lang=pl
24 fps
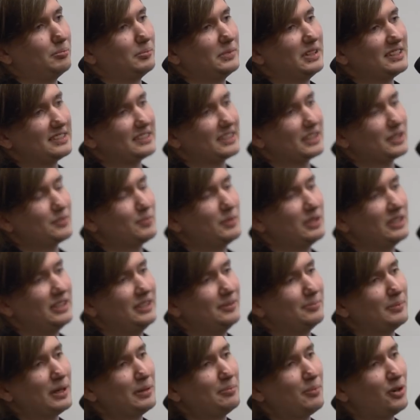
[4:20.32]
Jesteśmy
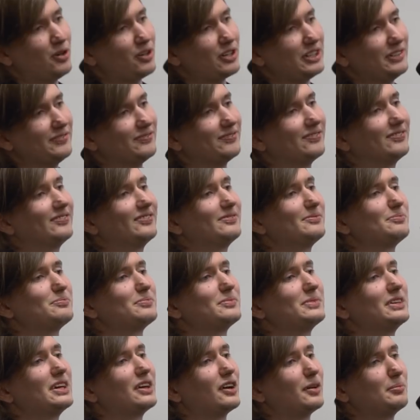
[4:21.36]
in memory.
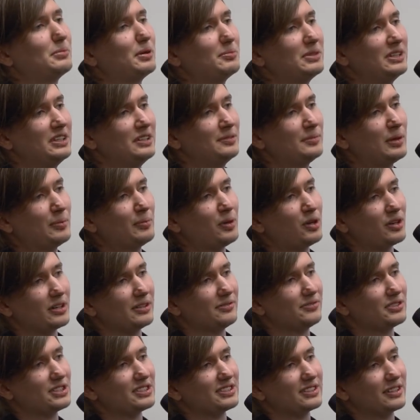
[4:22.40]
Robimy in
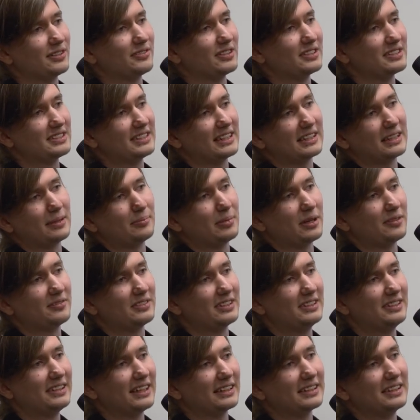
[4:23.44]
memory wszystko, więc tak
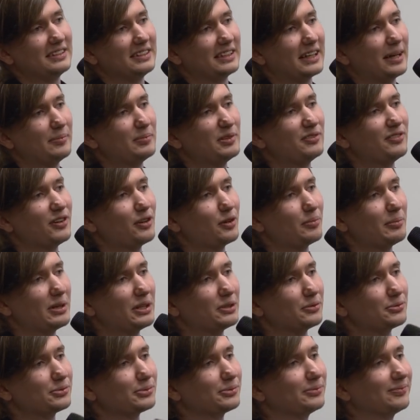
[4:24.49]
naprawdę i tak nie tykamy
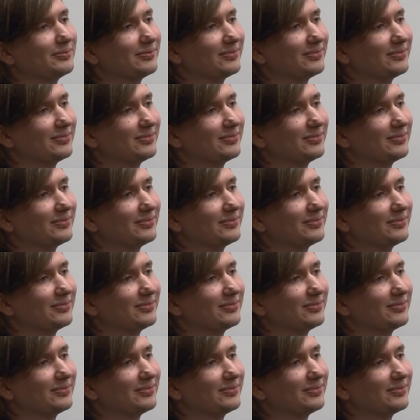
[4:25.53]
wolumenów.